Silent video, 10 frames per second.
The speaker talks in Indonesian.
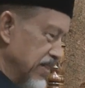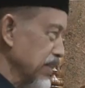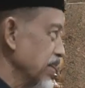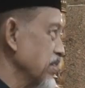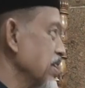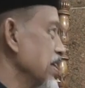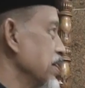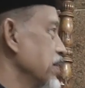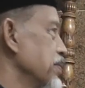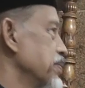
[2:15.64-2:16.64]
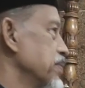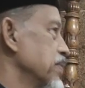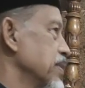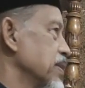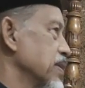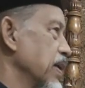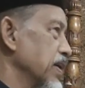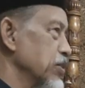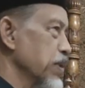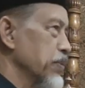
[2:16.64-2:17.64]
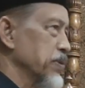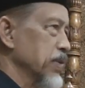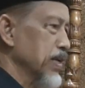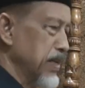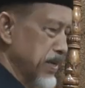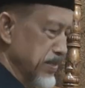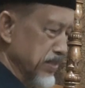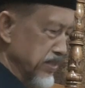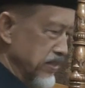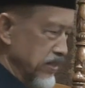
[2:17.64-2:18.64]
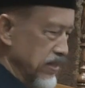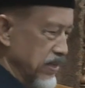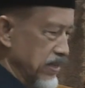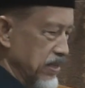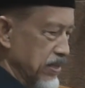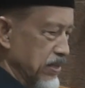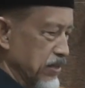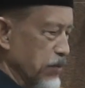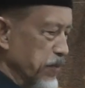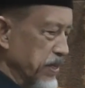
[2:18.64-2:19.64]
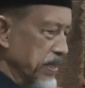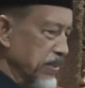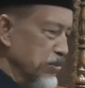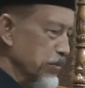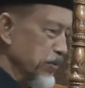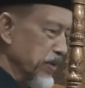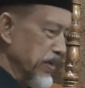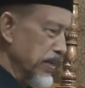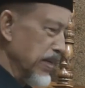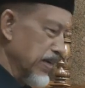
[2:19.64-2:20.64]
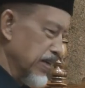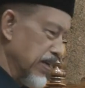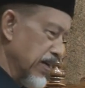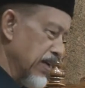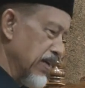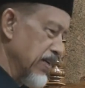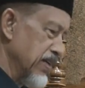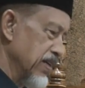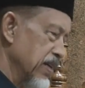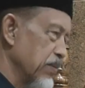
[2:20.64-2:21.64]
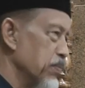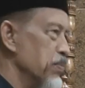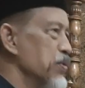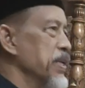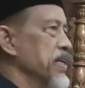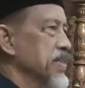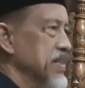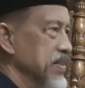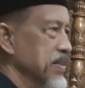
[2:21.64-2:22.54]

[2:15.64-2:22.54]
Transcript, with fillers: Entah di sini. Karena itu Bapak sekalian, topik kita subuh ini adalah mudik